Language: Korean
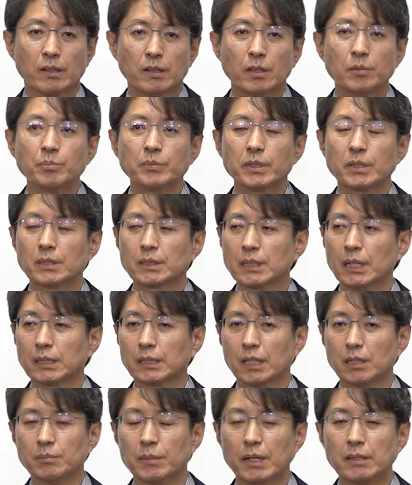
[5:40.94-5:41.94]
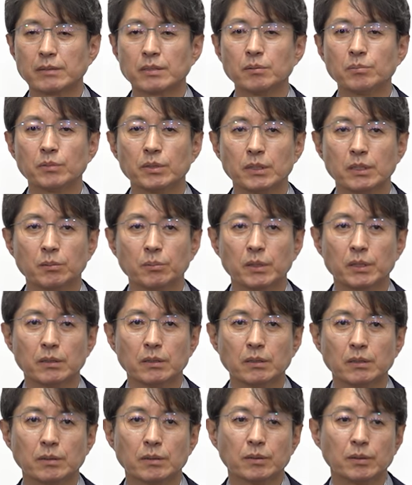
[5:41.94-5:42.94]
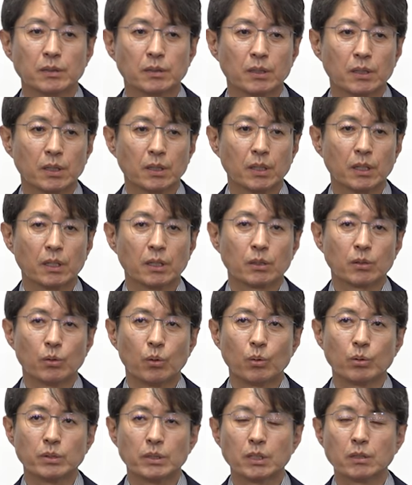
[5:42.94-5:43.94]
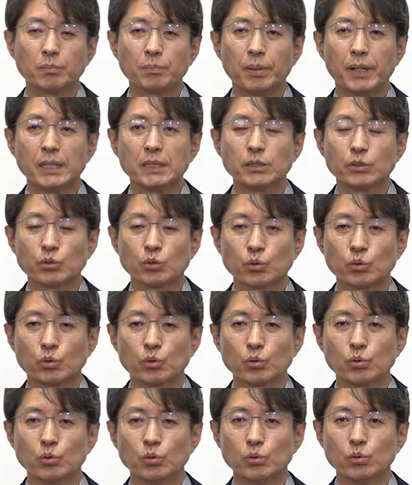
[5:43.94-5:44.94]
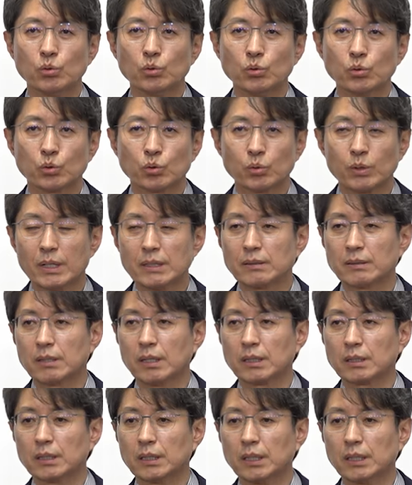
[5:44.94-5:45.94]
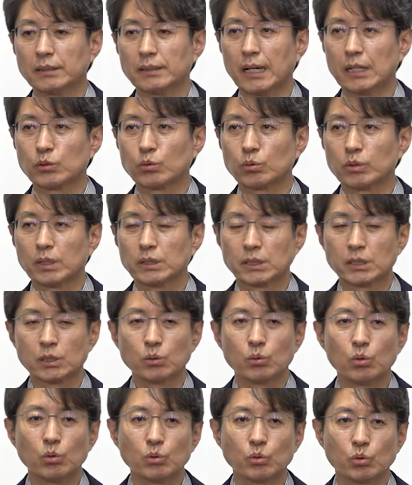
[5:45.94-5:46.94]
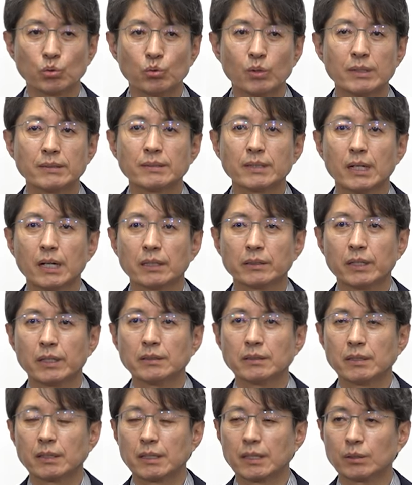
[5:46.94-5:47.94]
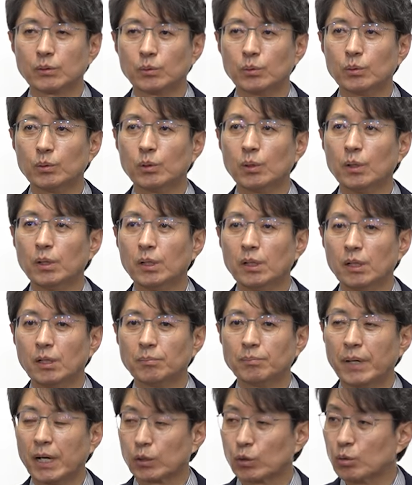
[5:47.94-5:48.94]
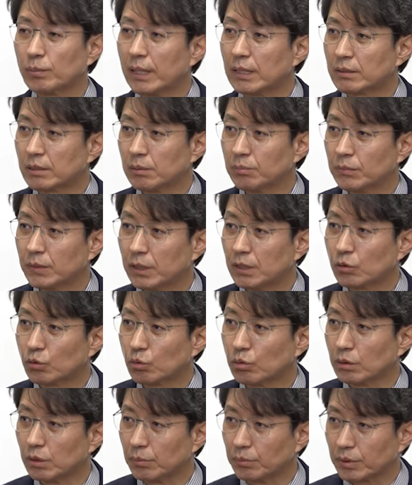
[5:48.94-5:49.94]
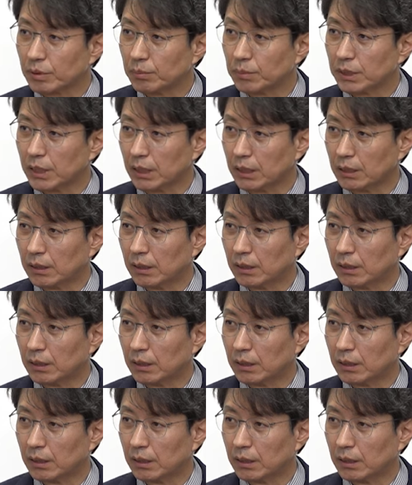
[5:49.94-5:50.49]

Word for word: 엄격하게 말씀드리면은 용역 발주 주관사가 나중에 시공 주관사가 된다라고 바로 말씀드릴 수는 없습니다.